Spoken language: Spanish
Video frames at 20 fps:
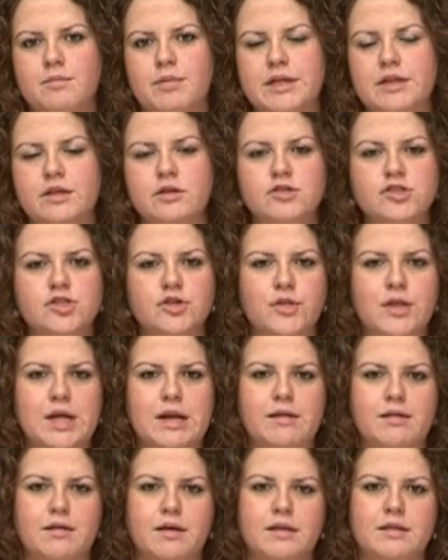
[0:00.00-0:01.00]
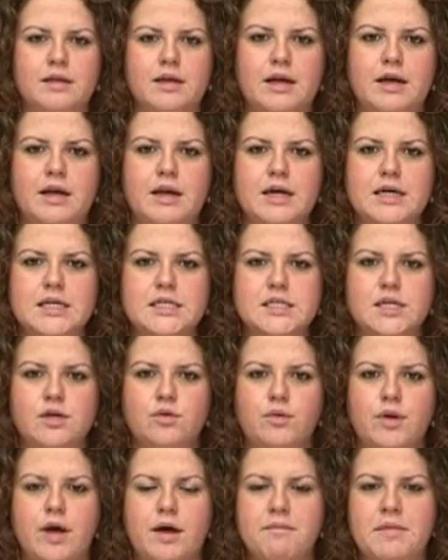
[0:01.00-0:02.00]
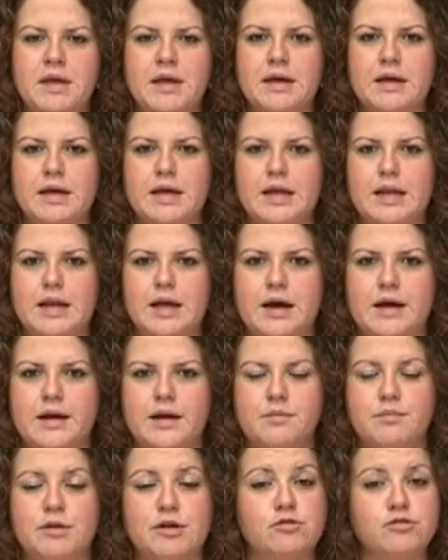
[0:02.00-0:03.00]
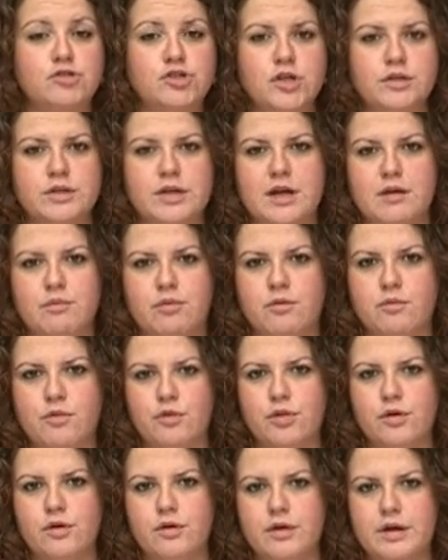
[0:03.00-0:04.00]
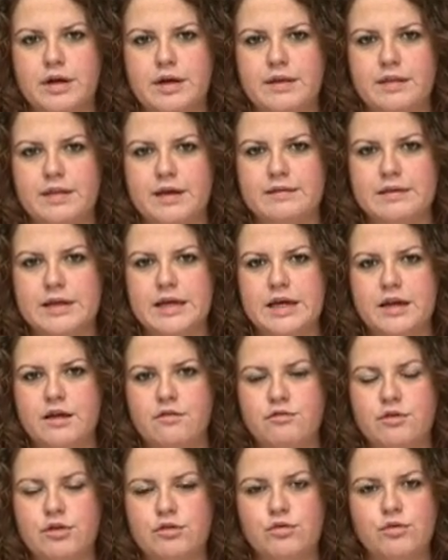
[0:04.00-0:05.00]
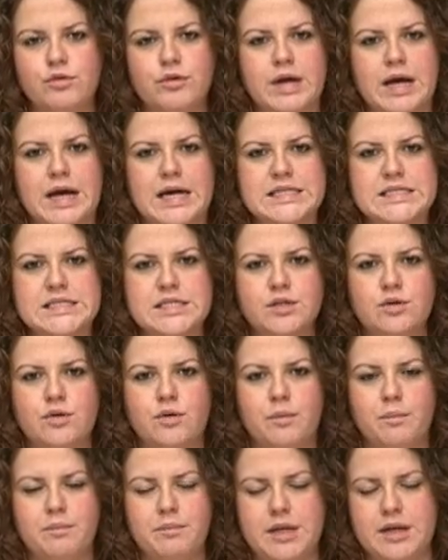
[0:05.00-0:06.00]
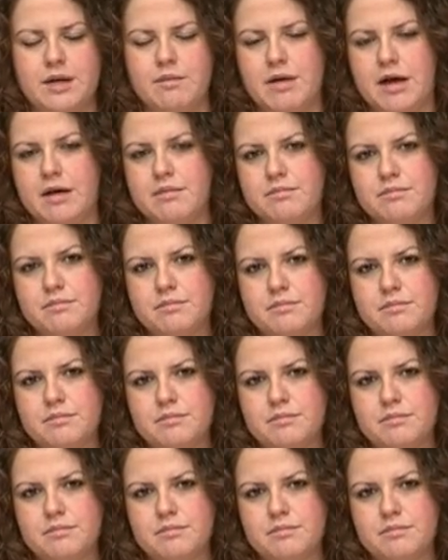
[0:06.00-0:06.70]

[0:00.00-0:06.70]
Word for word: el Partido Socialista de Antequera asegura que la repercusión de la promoción eh, de Antequera en Fitur ha sido mínima.